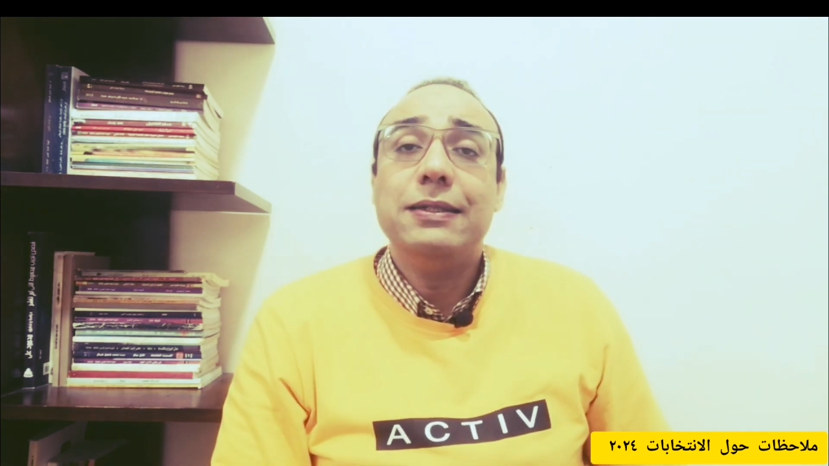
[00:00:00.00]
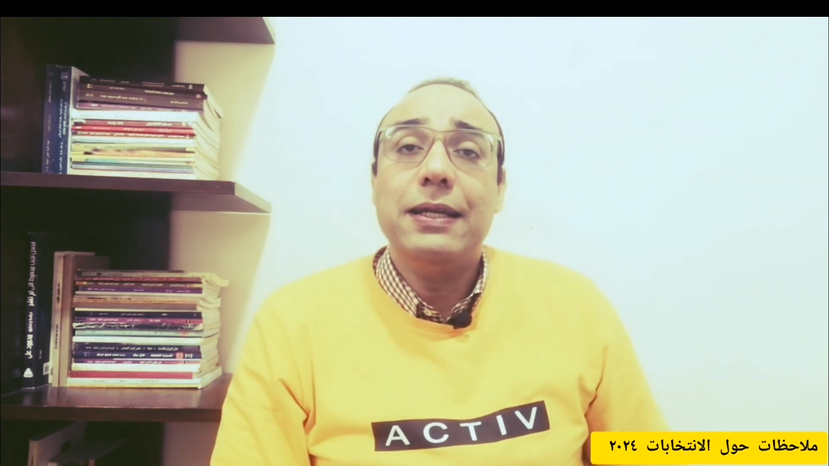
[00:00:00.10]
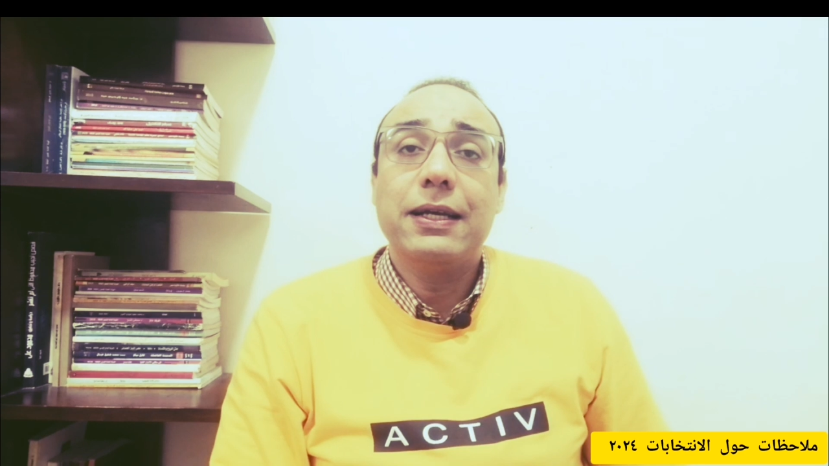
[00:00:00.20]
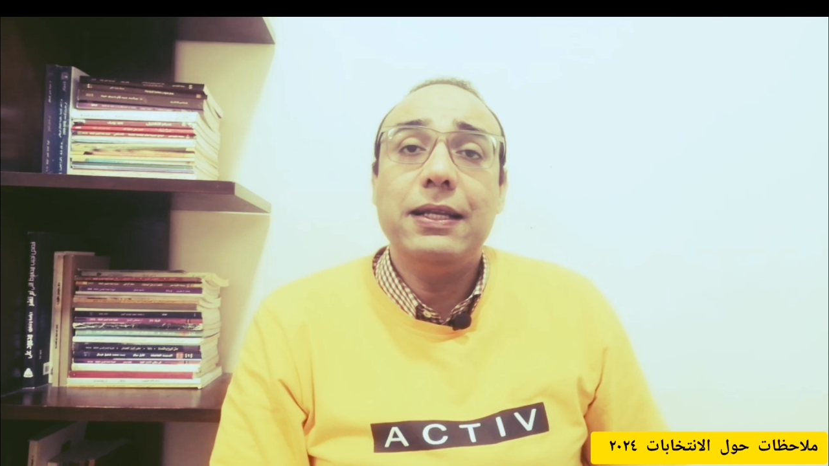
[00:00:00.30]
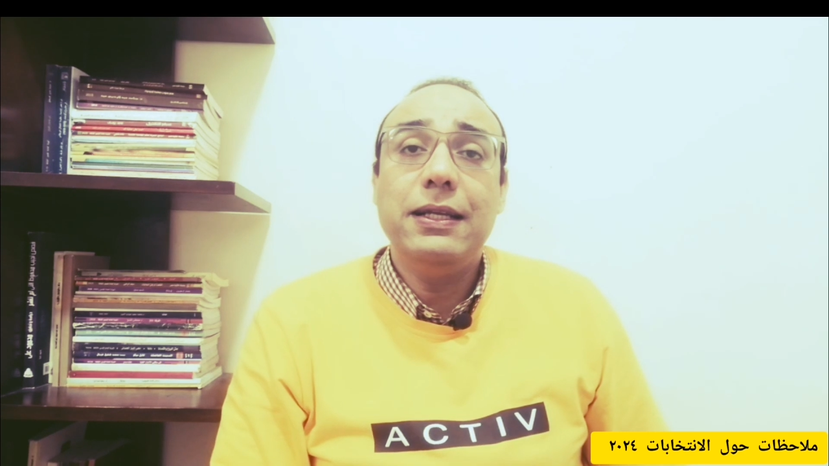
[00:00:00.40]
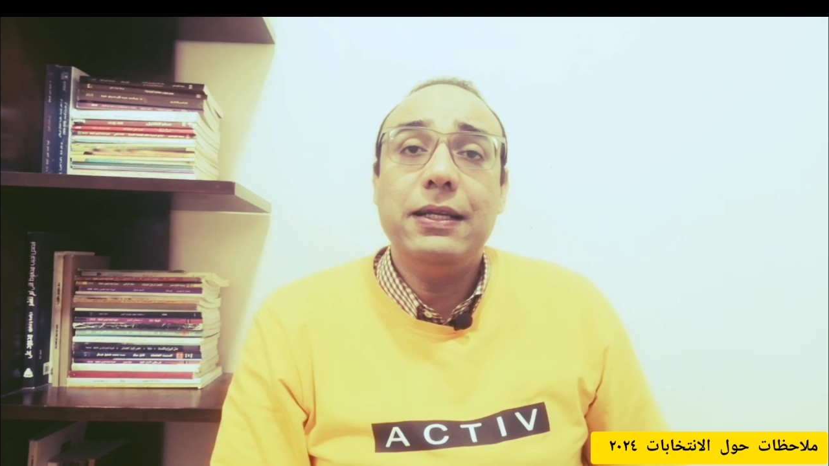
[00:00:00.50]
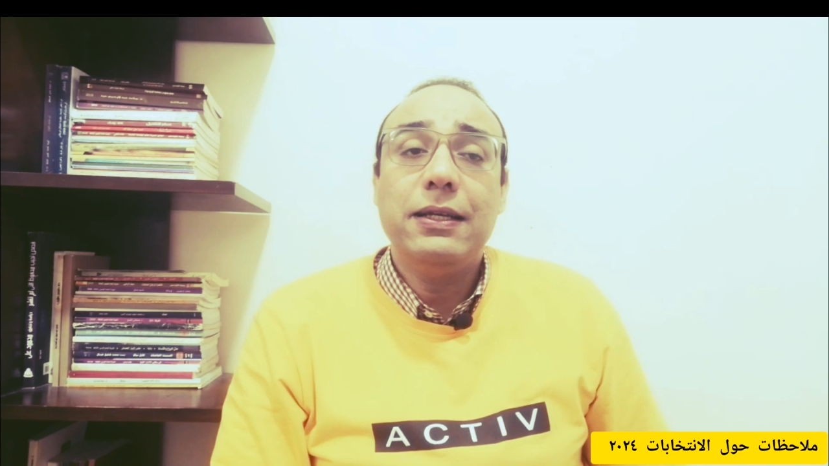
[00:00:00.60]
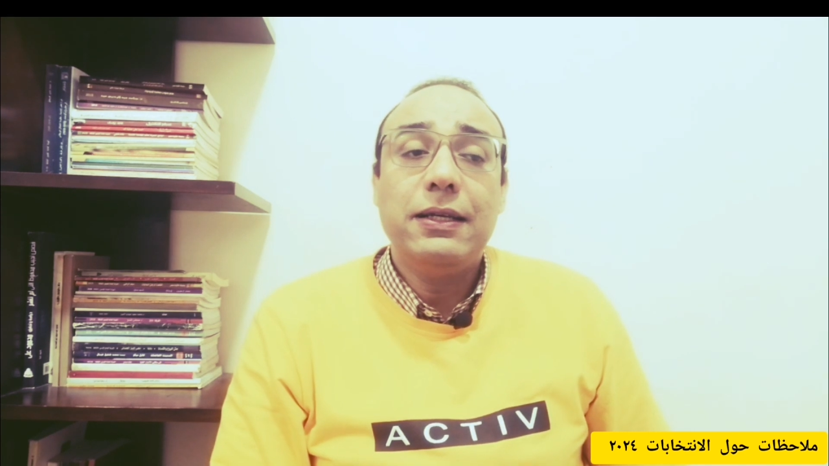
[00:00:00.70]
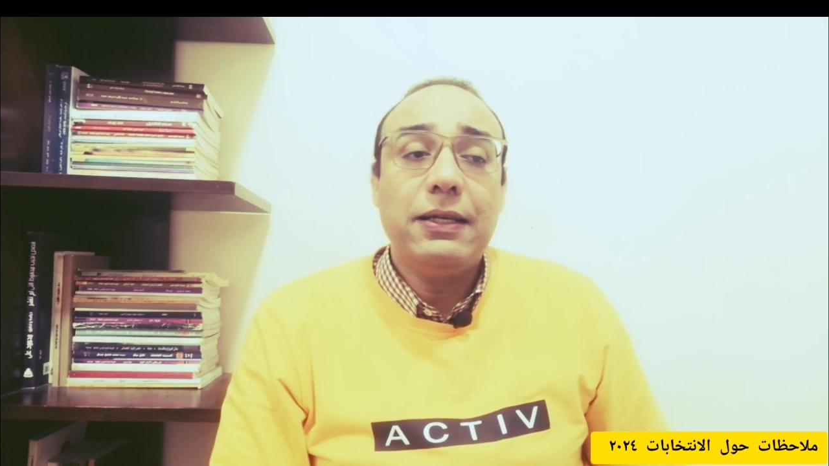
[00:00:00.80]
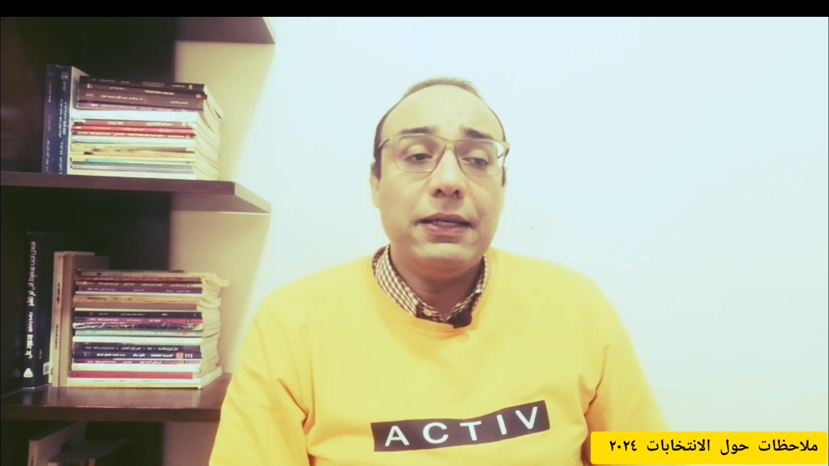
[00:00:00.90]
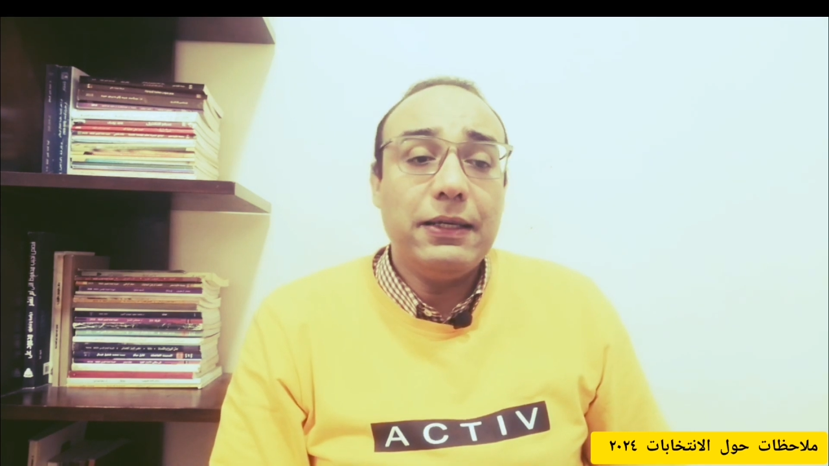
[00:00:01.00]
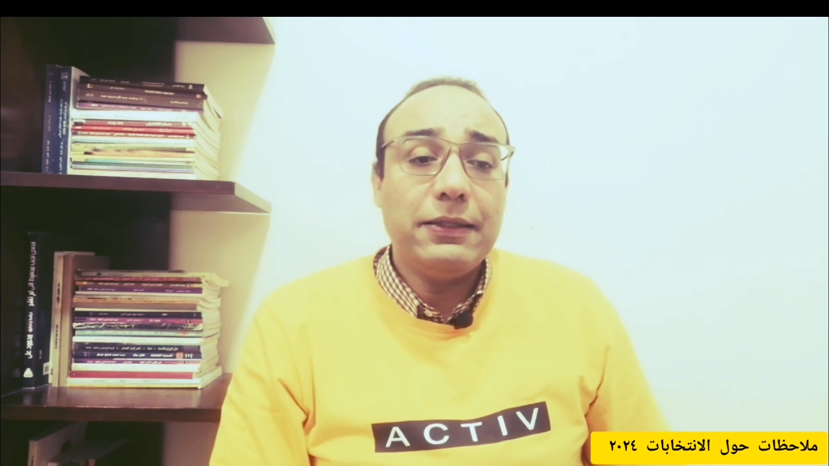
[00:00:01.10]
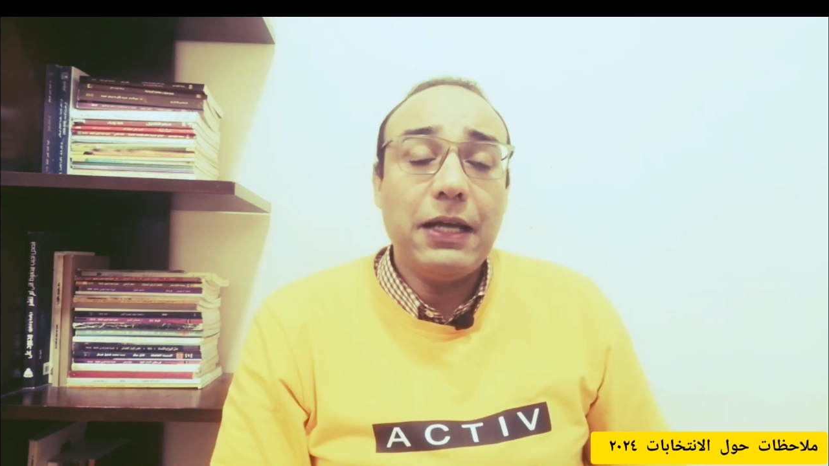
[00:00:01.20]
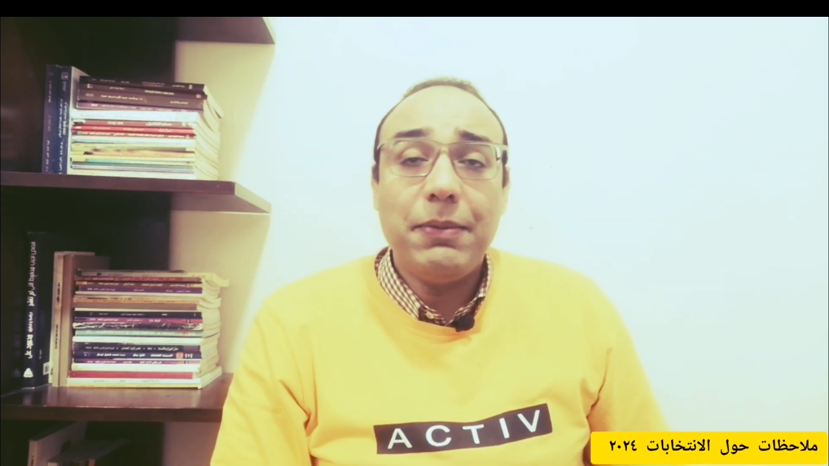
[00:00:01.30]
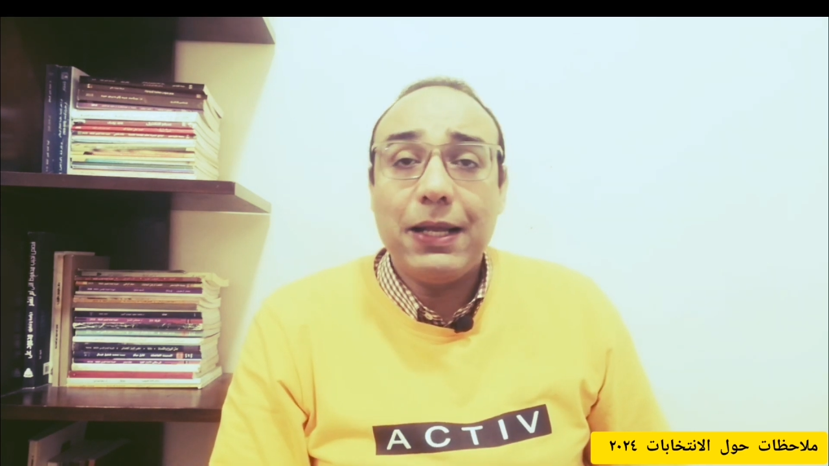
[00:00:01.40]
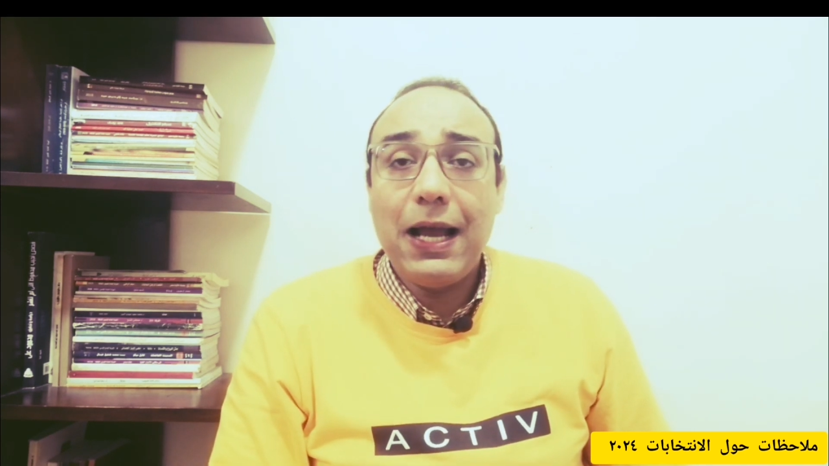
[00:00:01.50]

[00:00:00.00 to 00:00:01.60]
داخلي آه، تابع